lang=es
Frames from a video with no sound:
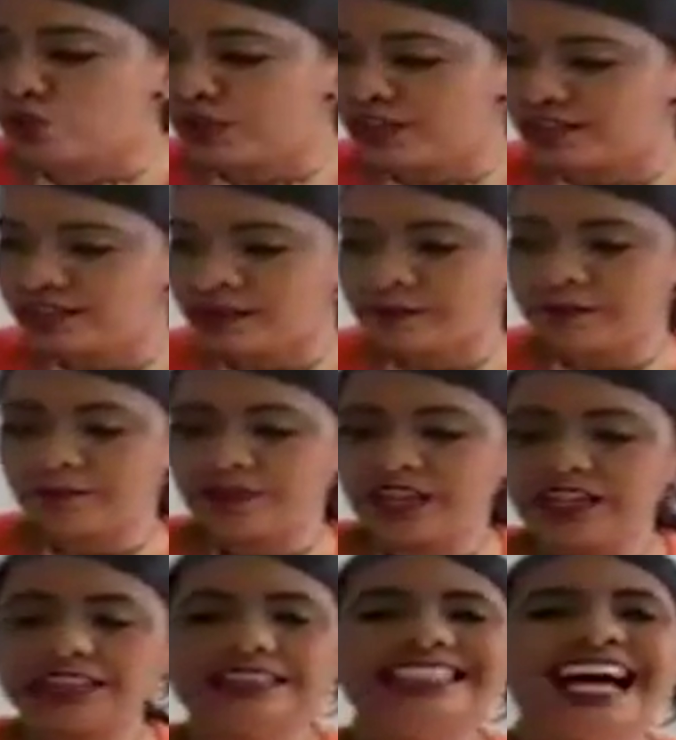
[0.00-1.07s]
Núñez,
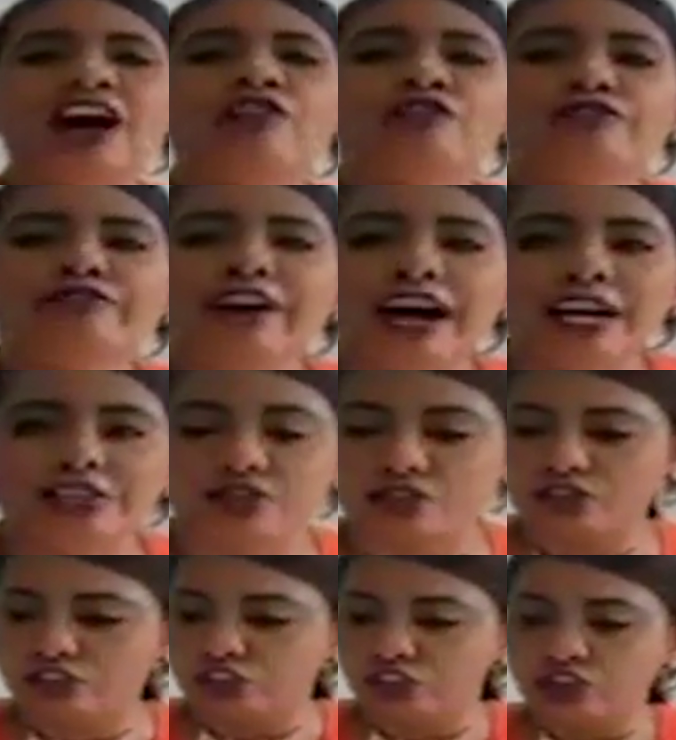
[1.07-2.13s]
da un
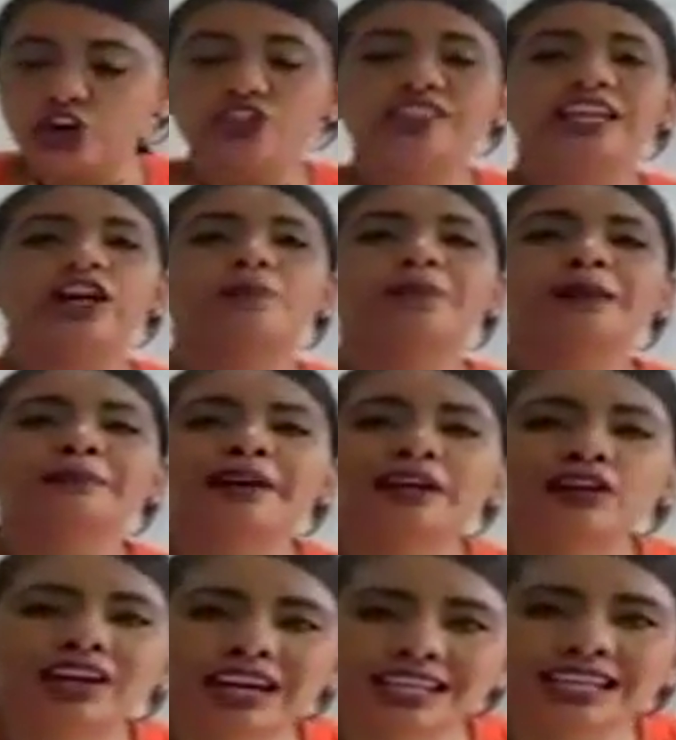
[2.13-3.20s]
fallo donde lo
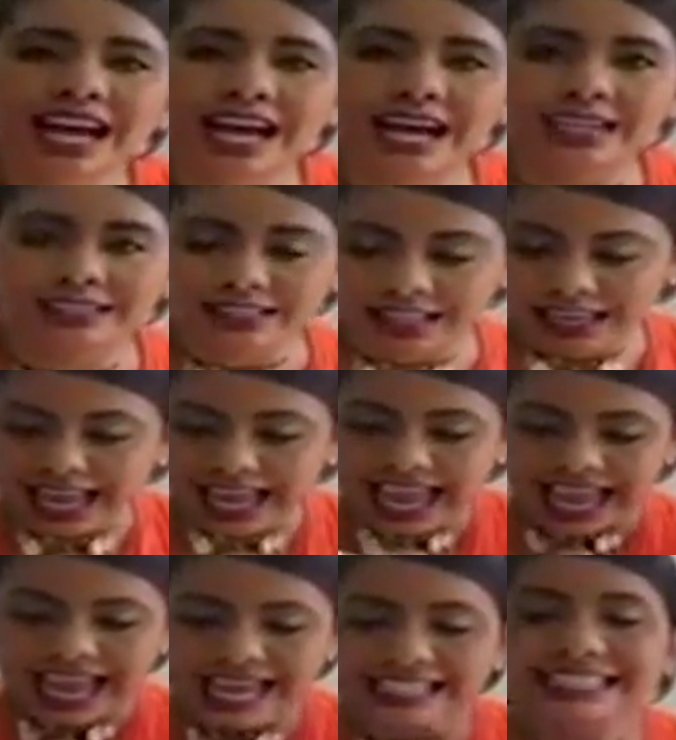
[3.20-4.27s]
primero que ella hace
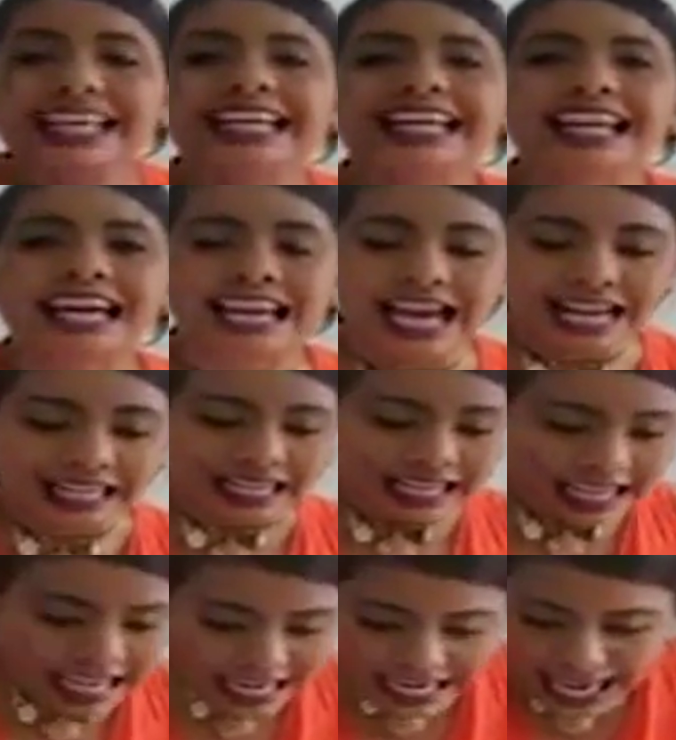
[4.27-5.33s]
es declarar
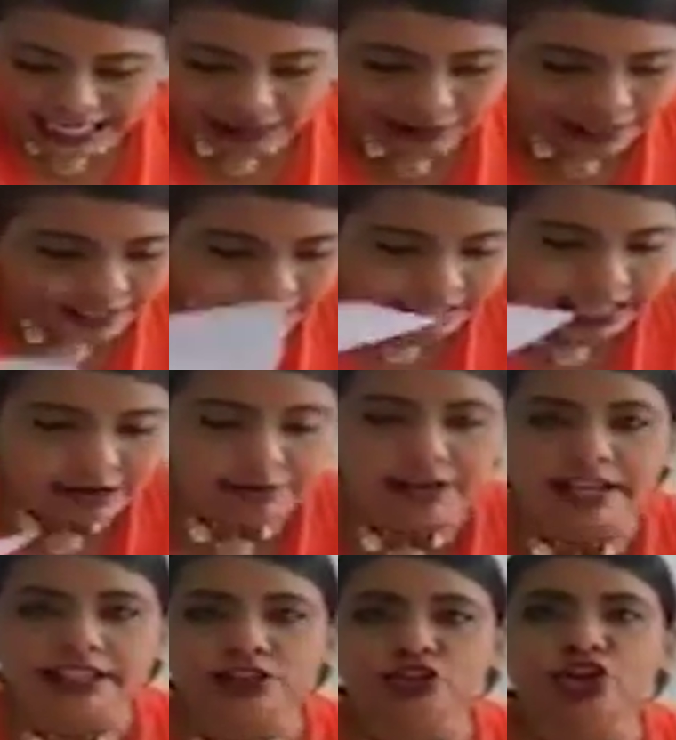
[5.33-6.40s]

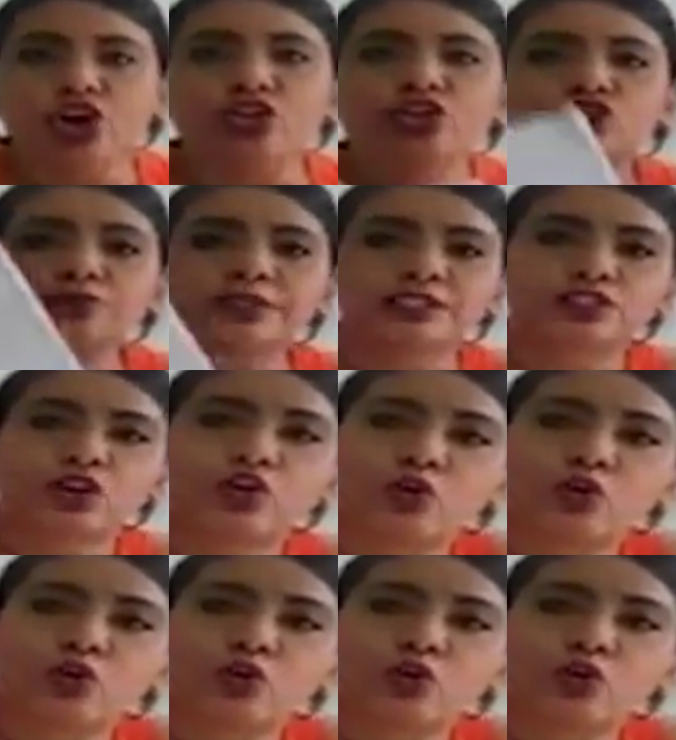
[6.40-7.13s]
inadmisible todos mis